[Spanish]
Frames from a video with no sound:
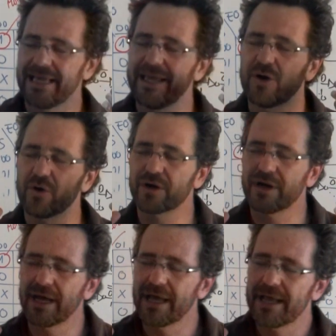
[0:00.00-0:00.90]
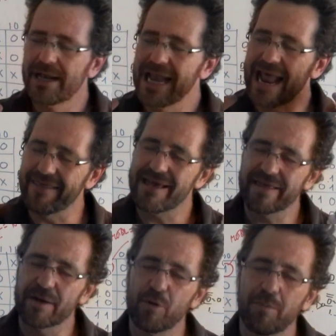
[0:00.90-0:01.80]
y con la idea
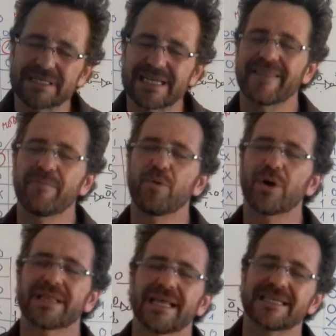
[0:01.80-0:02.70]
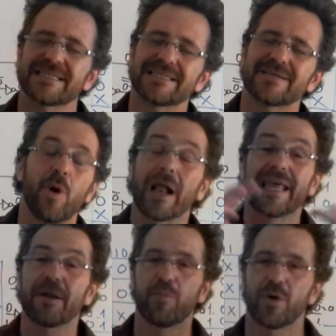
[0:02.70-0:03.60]
de que puedo pasar de puertas,
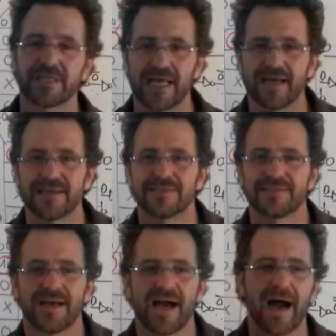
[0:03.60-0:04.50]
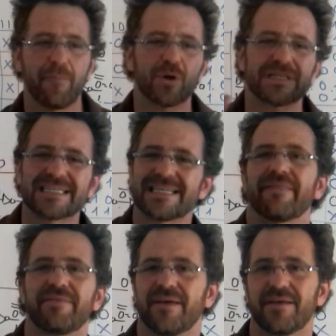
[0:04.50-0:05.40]
cualquier puerta, a puertas
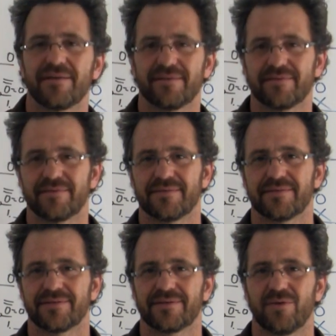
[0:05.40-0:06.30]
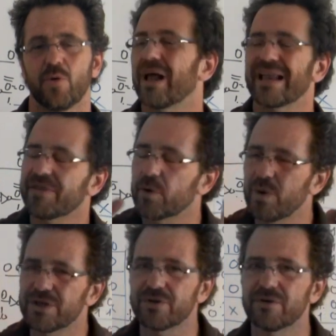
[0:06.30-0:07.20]
NAND. O cualquier
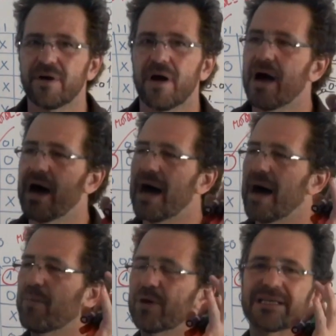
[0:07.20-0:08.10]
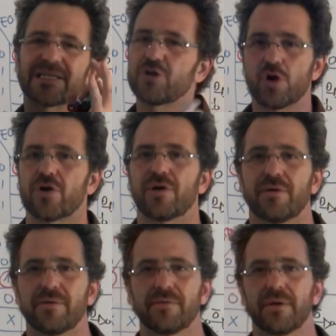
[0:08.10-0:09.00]
circuito a puertas NOR.
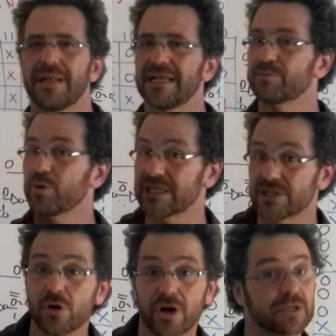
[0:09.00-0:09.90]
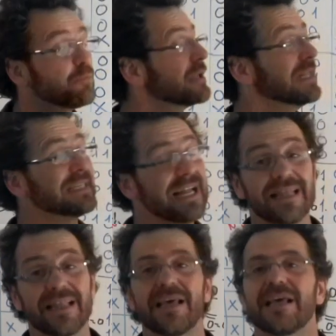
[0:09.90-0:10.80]
Las puertas NOR y las puertas
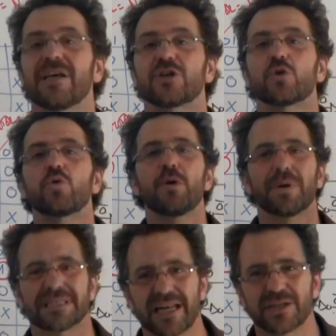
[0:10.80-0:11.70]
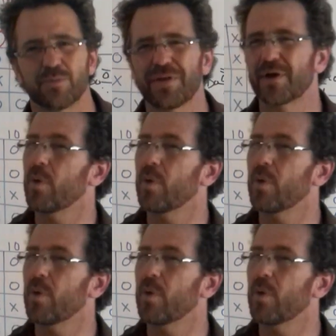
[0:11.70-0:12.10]
NAND son universales. Puedo hacer